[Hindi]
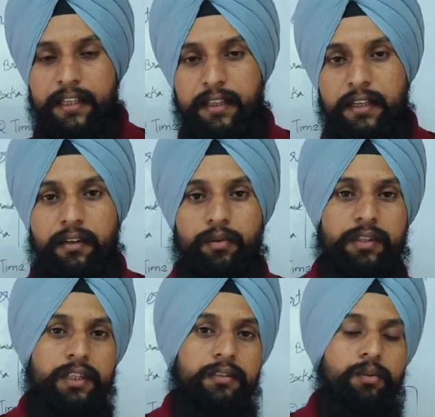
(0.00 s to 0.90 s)
लिखे जाते
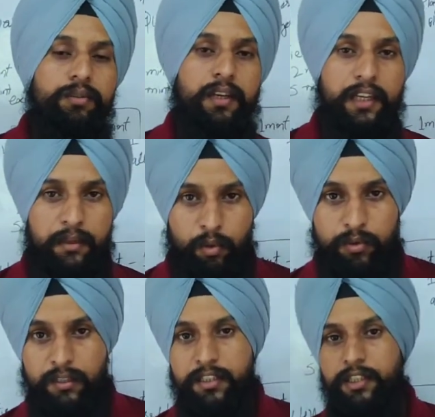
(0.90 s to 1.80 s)
हैं उसकी जो
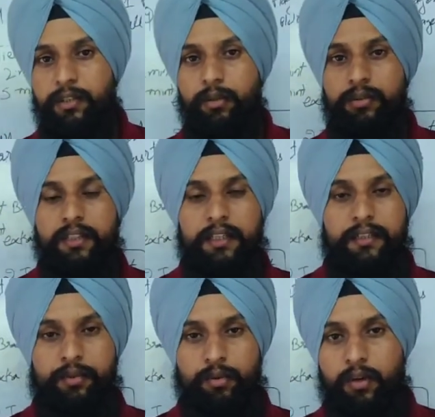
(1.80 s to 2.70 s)
संख्या वो हो सकती है
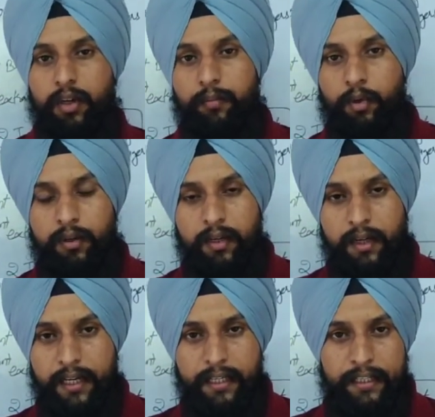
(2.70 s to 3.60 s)
जीरो से शुरू होकर
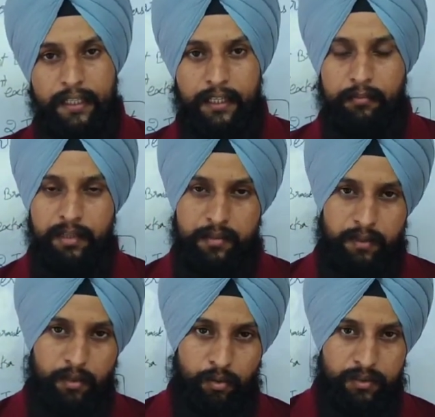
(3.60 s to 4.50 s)
वो 99
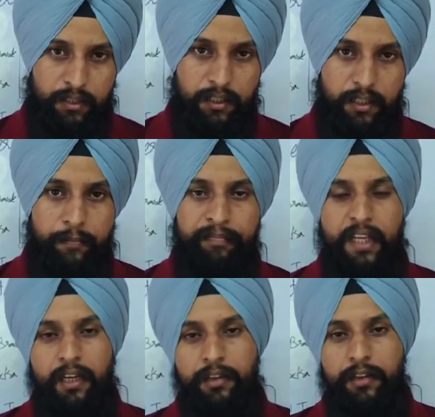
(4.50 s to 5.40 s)
के बीच में हो सकती
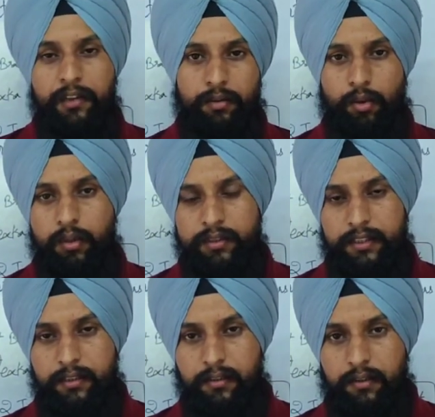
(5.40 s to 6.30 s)
है दो
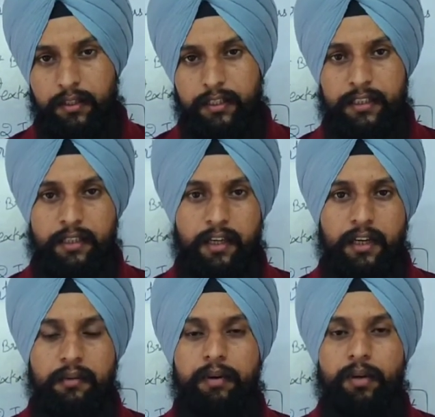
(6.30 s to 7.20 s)
डिजिट
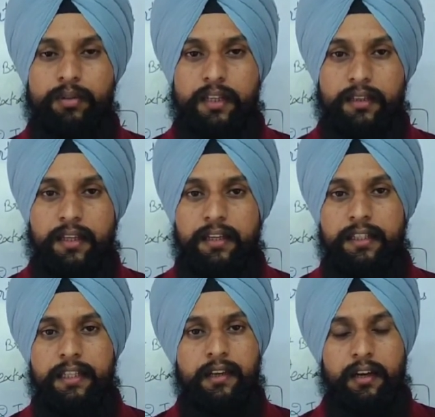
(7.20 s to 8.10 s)
का नंबर हो सकता है
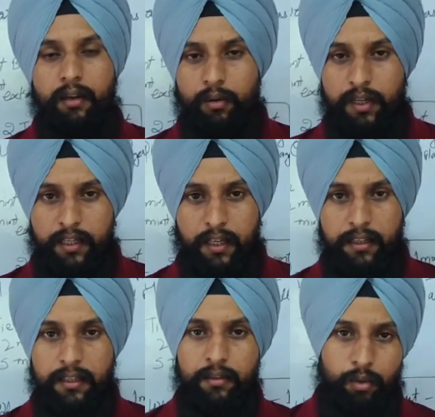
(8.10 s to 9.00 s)
तीन का अलाउ नहीं
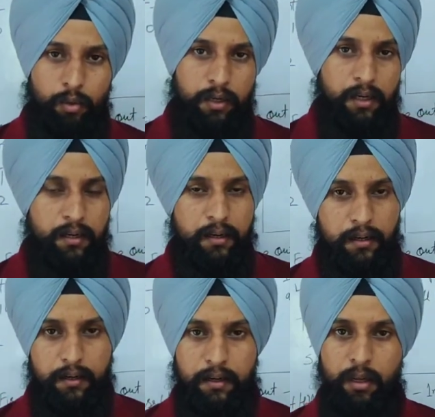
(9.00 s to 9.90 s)
करते दो का
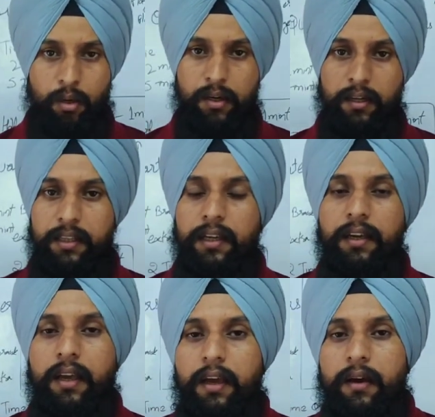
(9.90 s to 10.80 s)
अलाउ करते
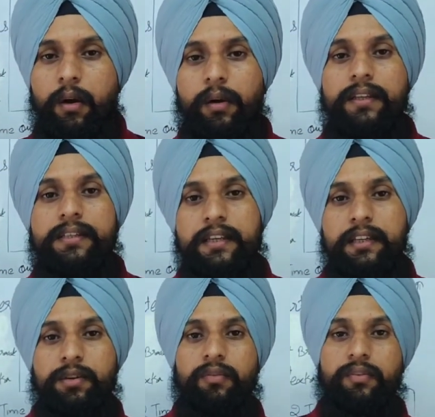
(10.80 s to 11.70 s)
हैं और
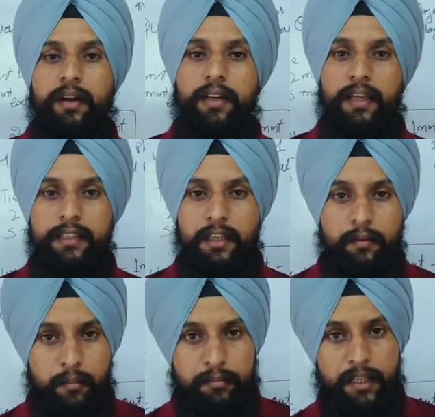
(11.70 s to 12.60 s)
इसकी जो फ्रंट की
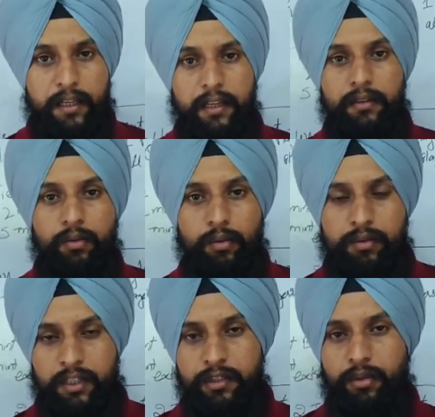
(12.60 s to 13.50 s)
तरफ हम देखें तो
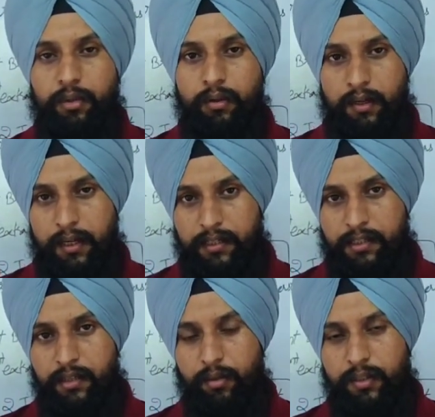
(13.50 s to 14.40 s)
उसकी जो
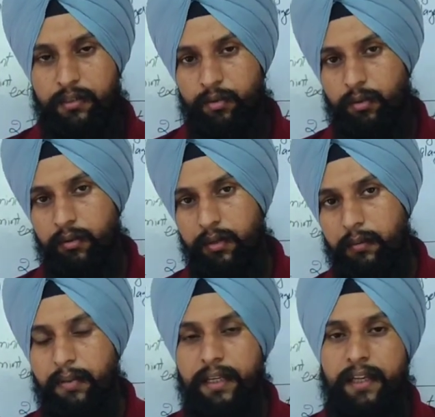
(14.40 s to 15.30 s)
अक्षर होता है जो
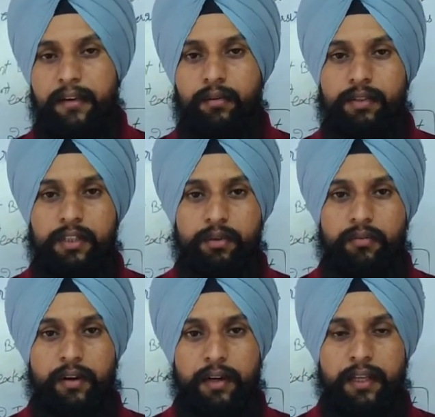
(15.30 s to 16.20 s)
नंबर लिखे हैं उसकी
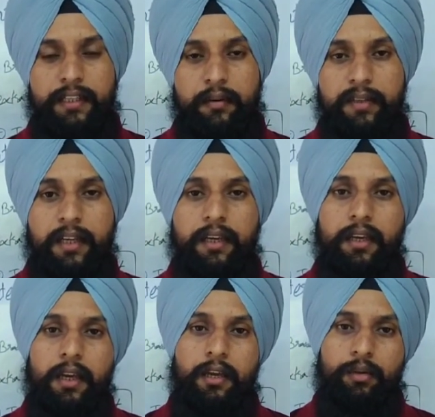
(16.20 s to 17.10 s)
जो फ्रंट की तरफ
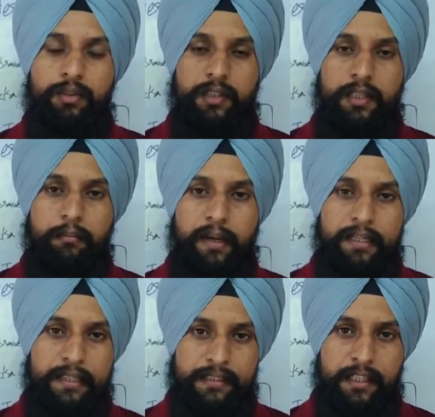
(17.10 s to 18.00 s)
देखें तो उसकी
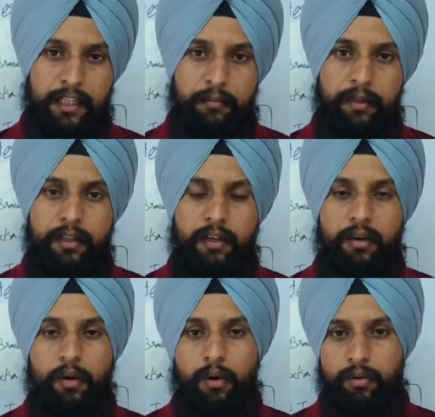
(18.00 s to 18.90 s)
लंबाई 10 सेंटीमीटर
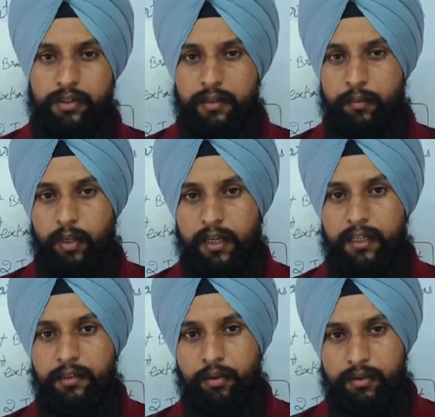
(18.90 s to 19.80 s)
और उसकी
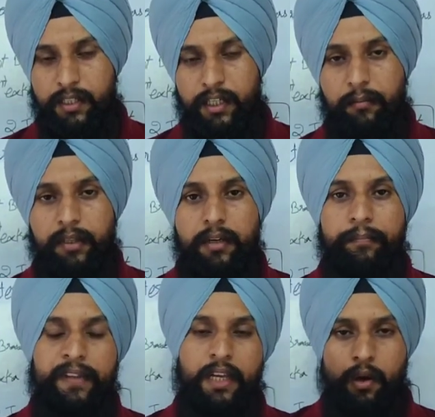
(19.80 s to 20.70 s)
मोटाई 2
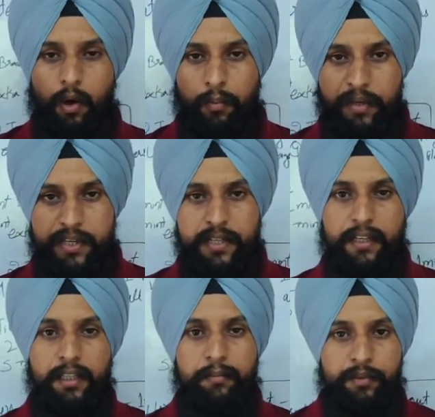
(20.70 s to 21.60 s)
सेंटीमीटर और
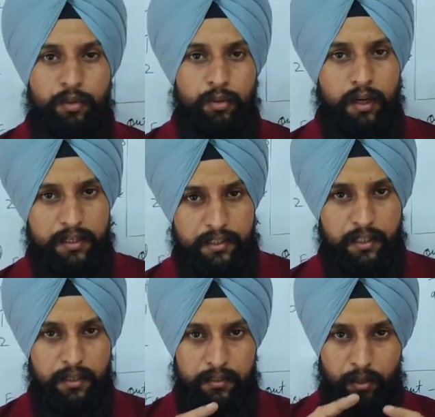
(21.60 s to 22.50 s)
पीछे की तरफ जो
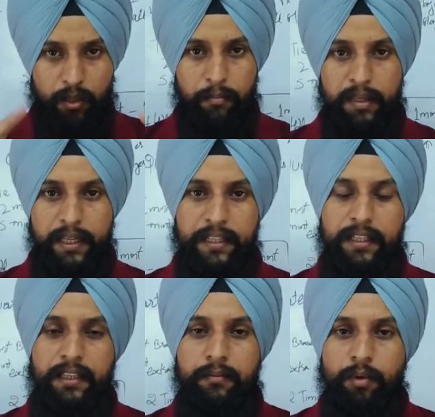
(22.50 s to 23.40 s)
अक्षर जो नंबर लिखे
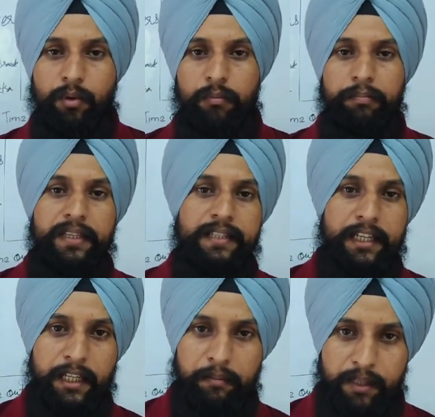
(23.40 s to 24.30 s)
जाते हैं वो 20
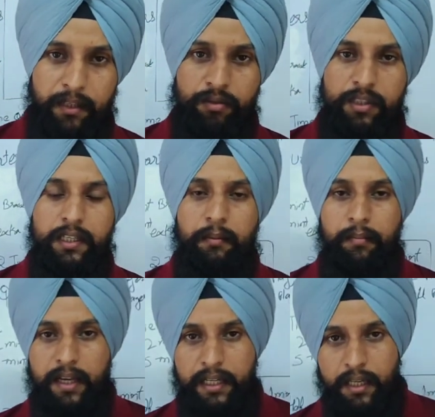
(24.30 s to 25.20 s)
सेंटीमीटर उसकी
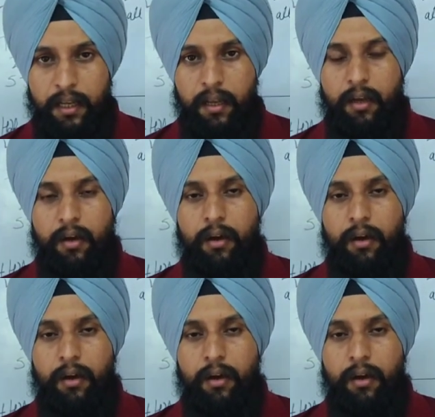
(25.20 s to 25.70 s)
लंबाई